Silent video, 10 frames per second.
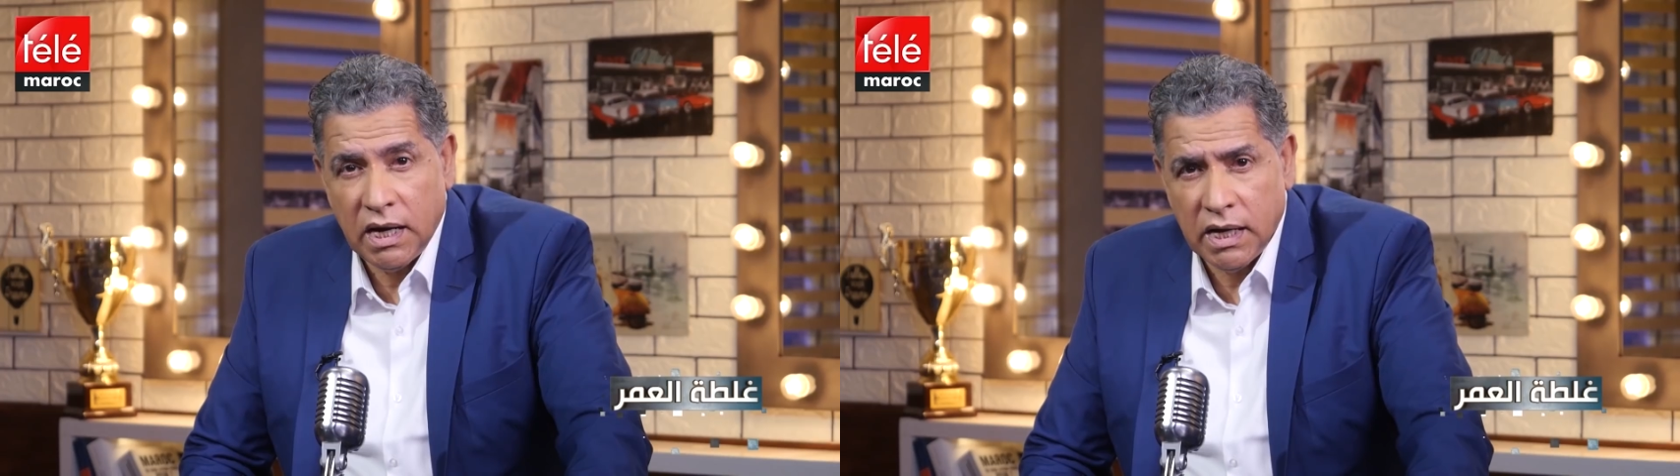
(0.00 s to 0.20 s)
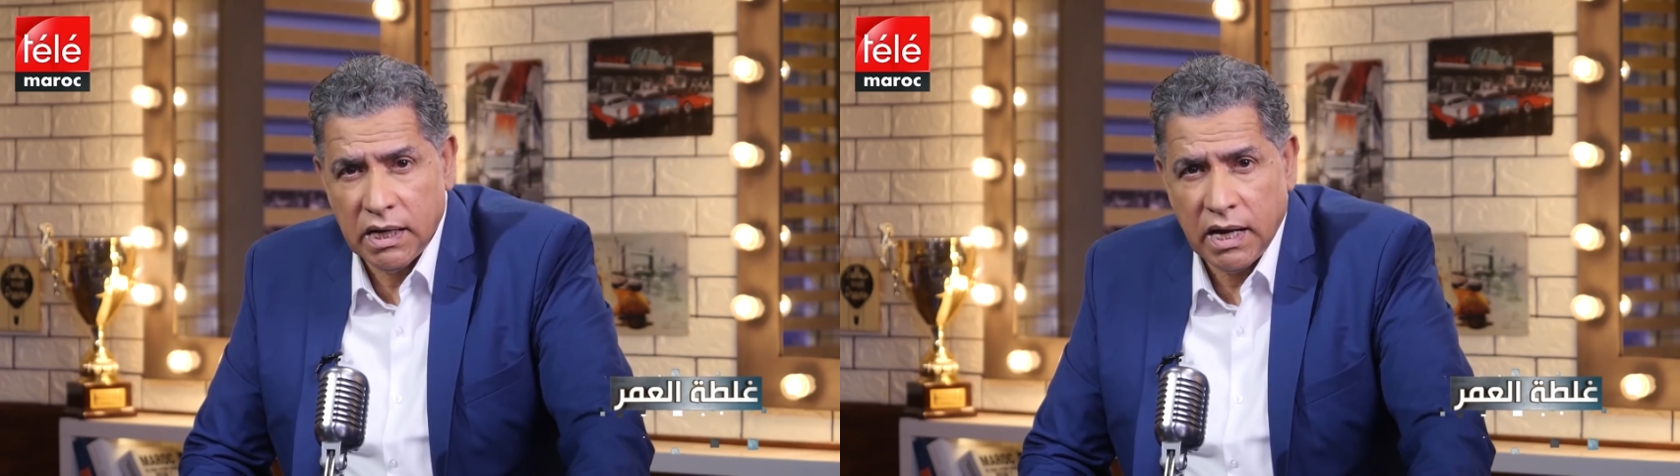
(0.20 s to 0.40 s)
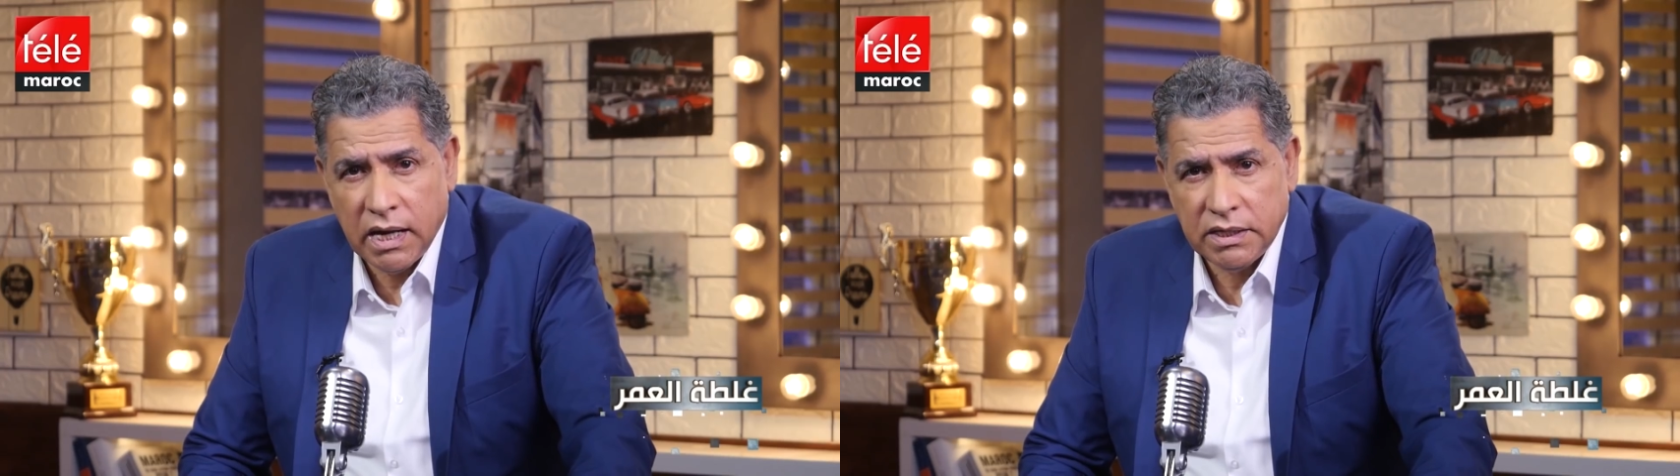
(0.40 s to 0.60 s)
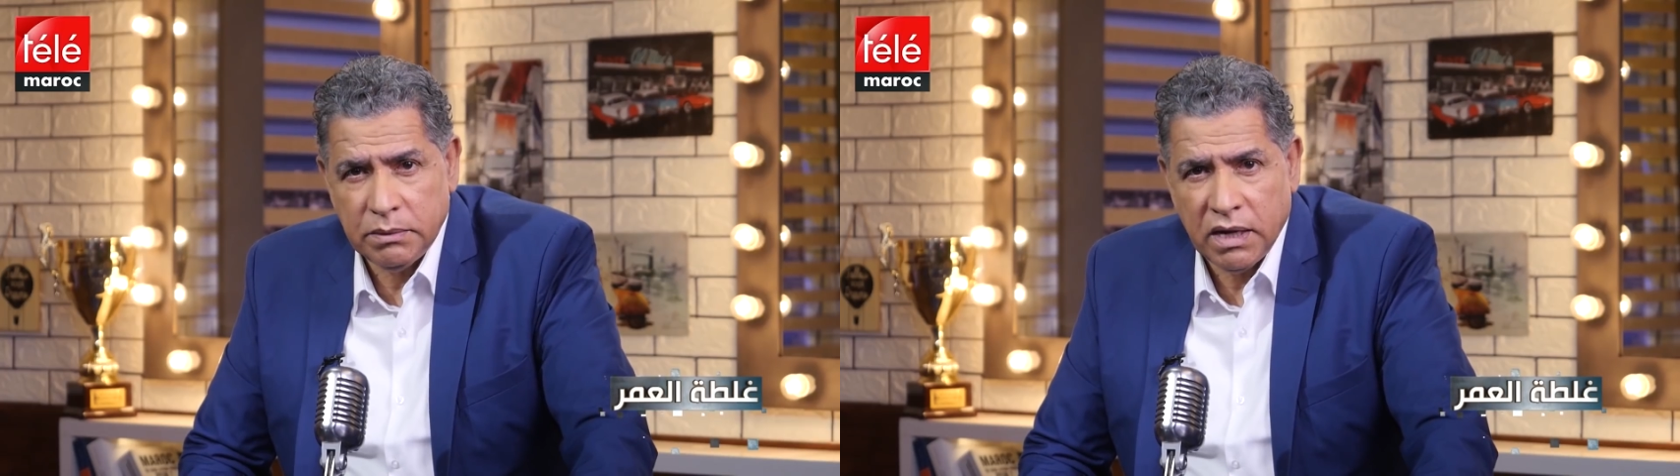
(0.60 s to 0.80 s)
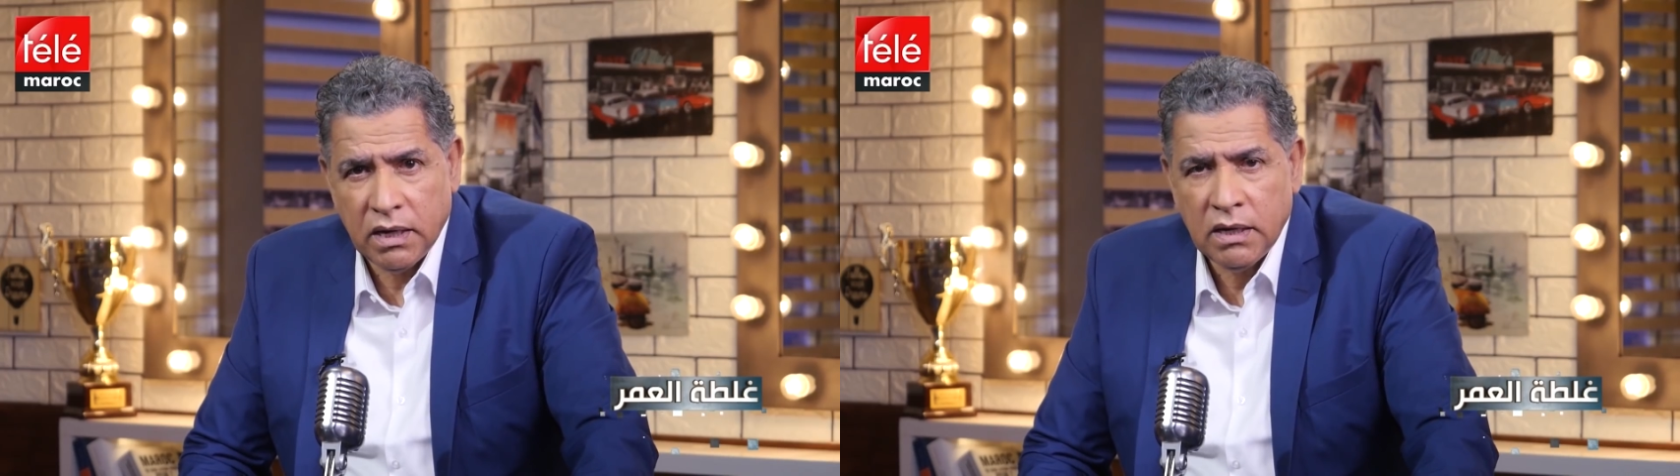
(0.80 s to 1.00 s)

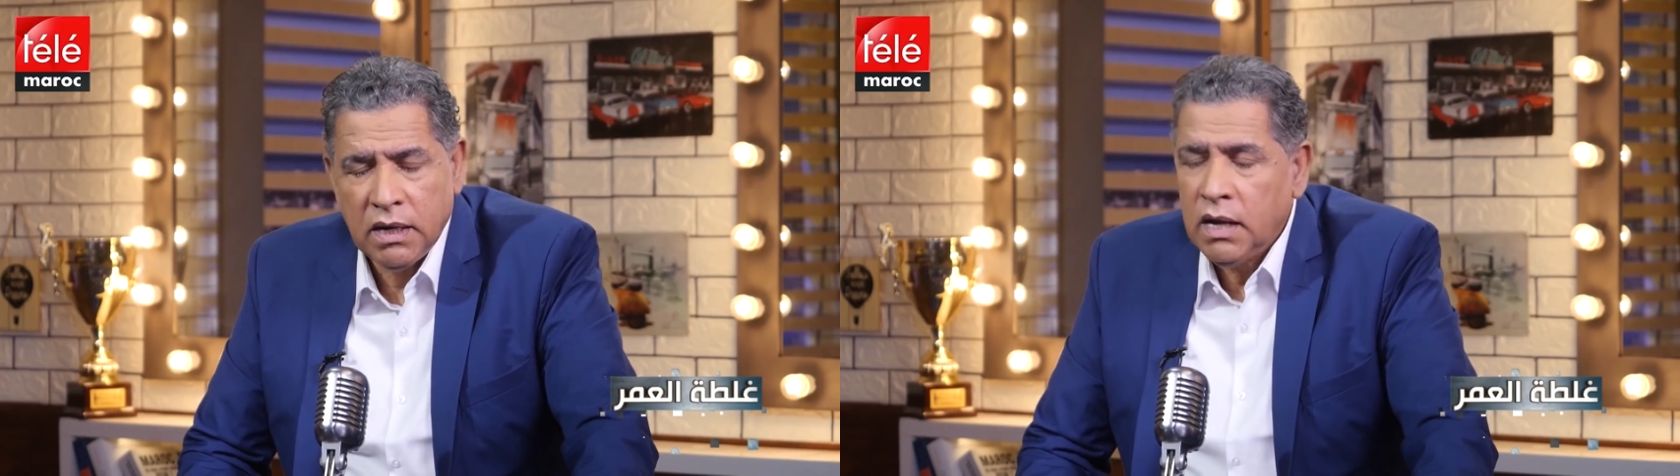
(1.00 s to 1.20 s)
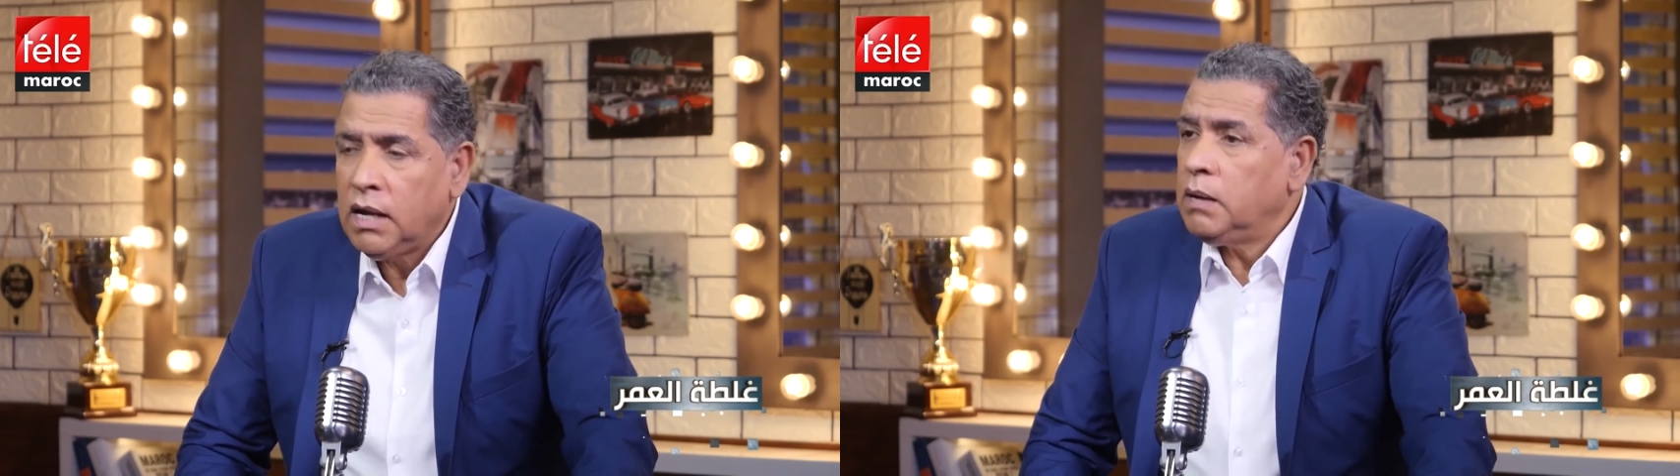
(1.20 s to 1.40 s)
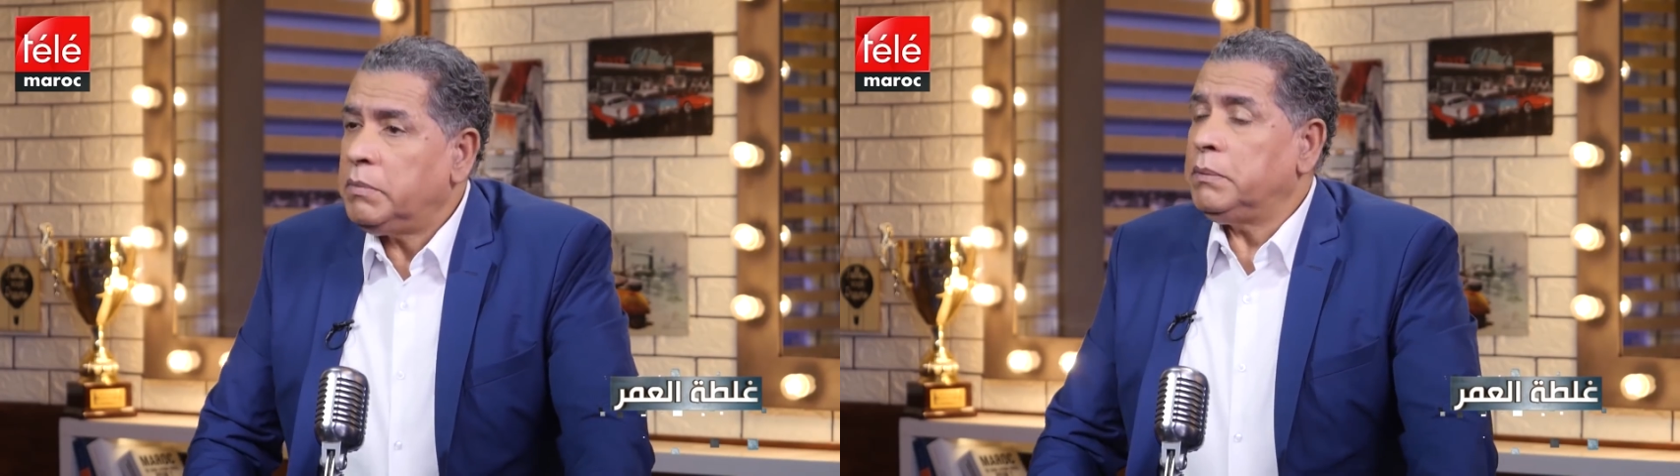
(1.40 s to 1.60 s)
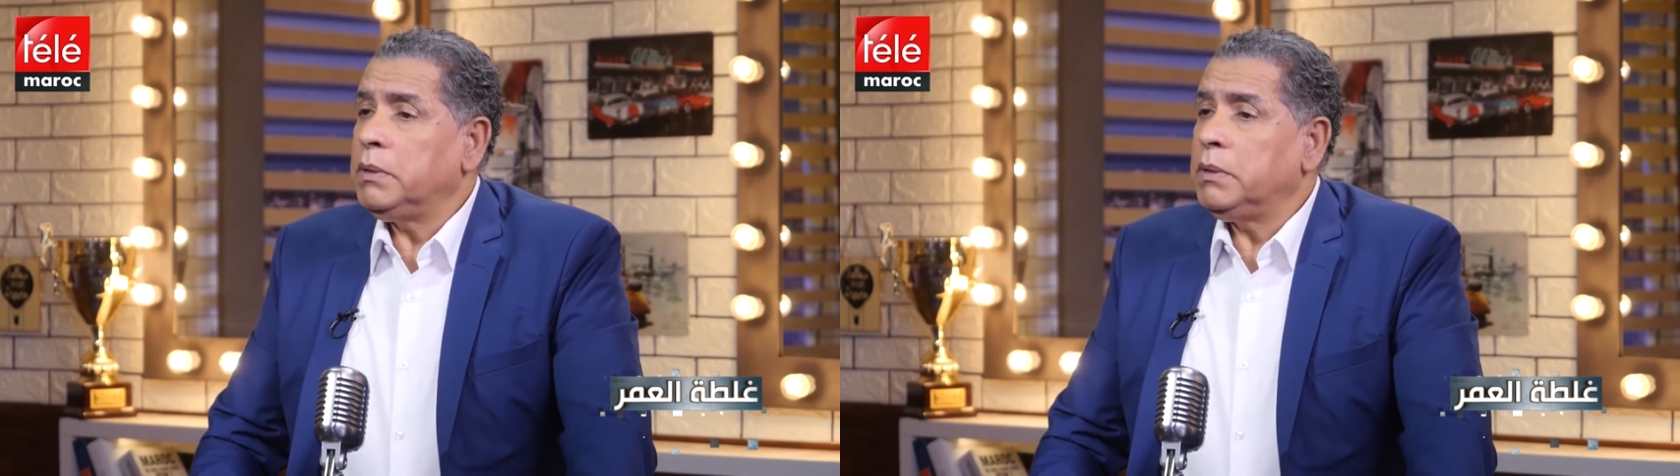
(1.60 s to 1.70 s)
القادمة مرحبا